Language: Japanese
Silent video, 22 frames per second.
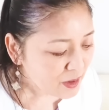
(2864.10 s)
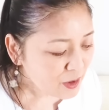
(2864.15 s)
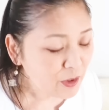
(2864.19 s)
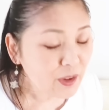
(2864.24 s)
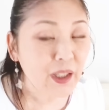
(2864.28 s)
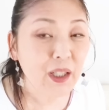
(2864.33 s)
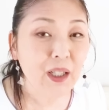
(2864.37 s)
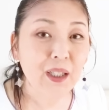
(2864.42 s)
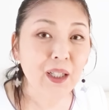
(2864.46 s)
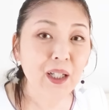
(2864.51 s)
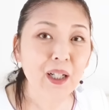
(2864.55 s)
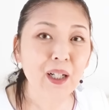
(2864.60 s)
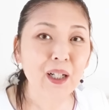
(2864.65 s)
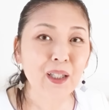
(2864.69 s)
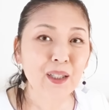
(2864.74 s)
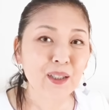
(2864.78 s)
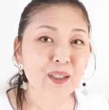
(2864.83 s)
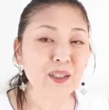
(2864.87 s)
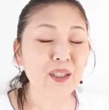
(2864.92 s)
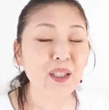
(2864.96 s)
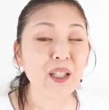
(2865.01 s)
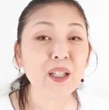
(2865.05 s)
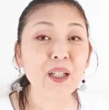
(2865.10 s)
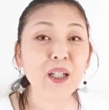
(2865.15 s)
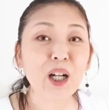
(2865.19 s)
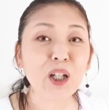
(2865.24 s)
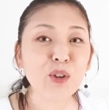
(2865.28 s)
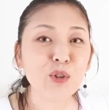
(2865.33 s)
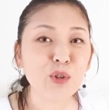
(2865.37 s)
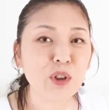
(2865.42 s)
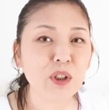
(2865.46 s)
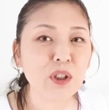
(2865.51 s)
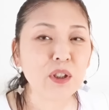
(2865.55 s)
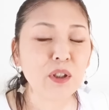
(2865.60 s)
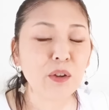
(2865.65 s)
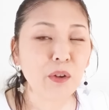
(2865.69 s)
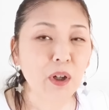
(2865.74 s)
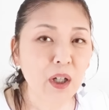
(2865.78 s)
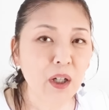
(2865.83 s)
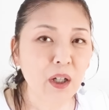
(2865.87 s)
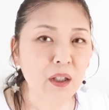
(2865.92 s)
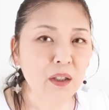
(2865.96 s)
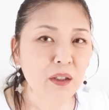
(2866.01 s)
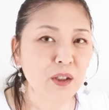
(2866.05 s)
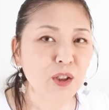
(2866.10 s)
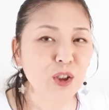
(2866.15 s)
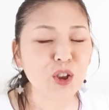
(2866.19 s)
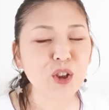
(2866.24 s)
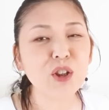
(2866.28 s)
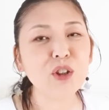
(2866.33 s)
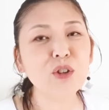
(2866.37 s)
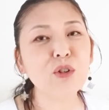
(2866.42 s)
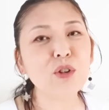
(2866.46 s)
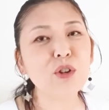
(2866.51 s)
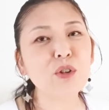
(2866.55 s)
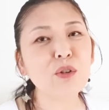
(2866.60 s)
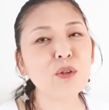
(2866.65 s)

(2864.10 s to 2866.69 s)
それから玄関口では次の